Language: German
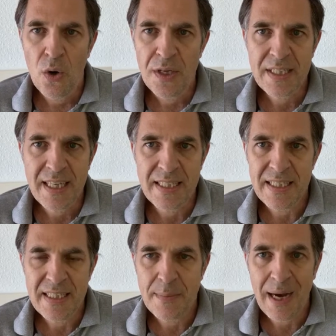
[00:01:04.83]
Das Ganze
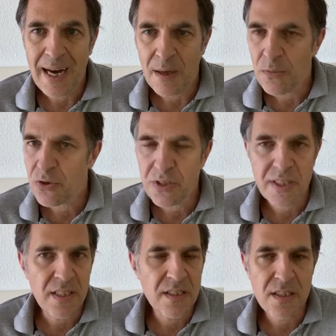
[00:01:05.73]
ist aber harmlos, die
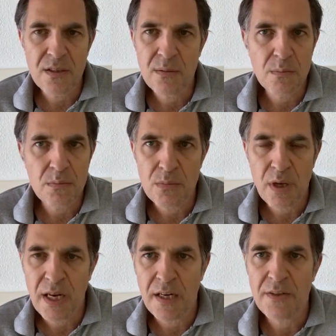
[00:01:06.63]
Kinder sind
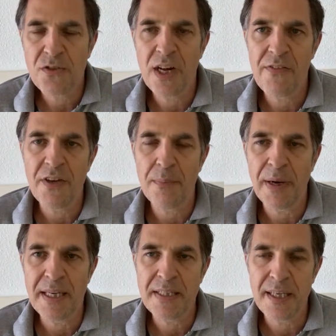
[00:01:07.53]
relativ schnell wieder
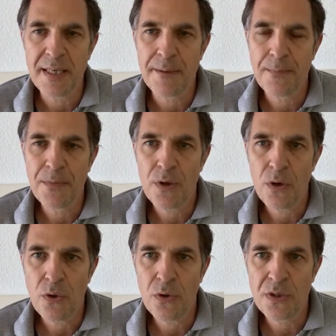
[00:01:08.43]
bei sich
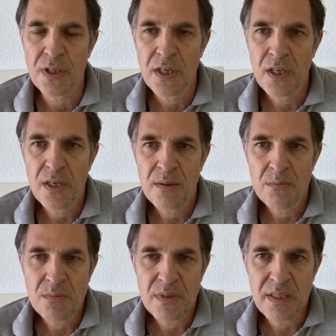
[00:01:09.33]
und
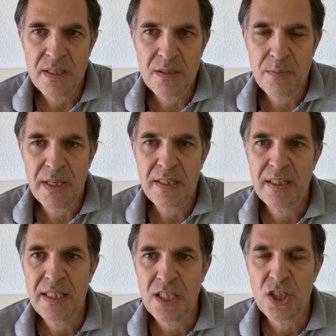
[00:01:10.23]
das ist
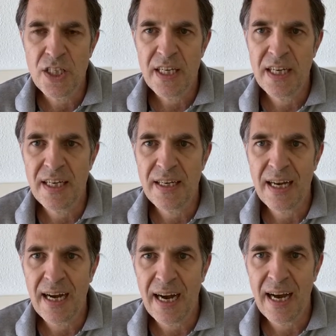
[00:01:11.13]
medizinisch in
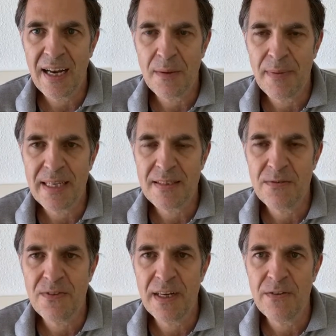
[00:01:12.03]
den allermeisten
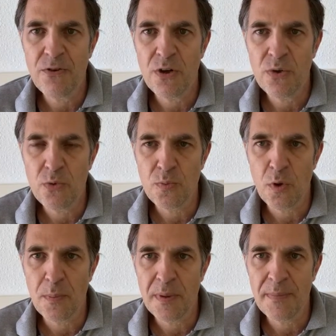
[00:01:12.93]
Fällen völlig
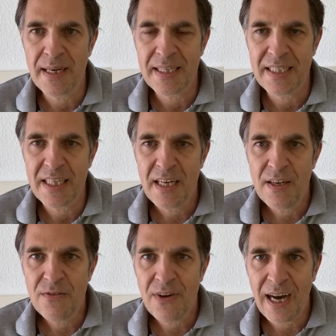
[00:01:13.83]
unproblematisch,
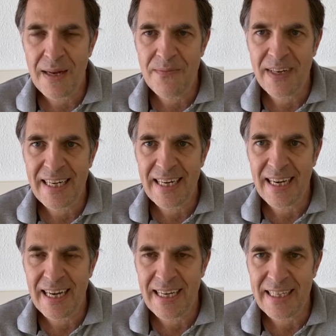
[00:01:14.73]
vor allem wenn
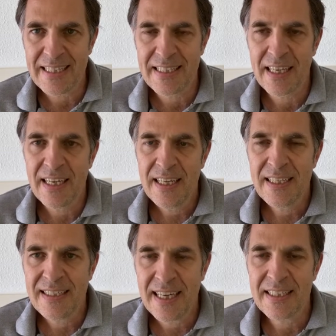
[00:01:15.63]
klar ist,
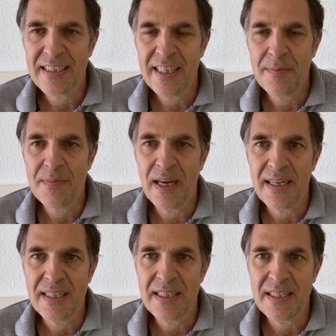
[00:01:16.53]
dass es eben
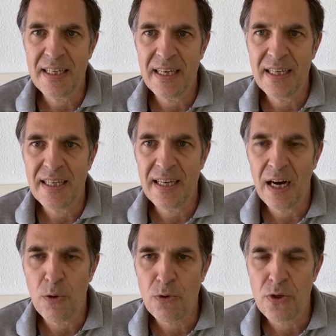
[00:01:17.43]
diesen
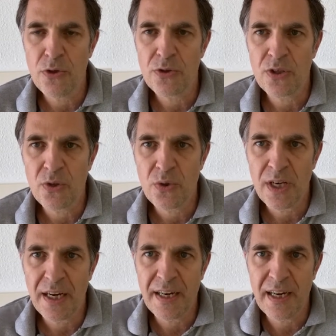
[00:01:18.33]
Auslöser durch,
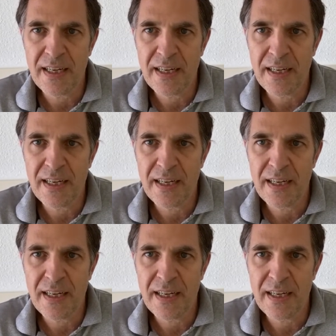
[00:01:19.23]
ein,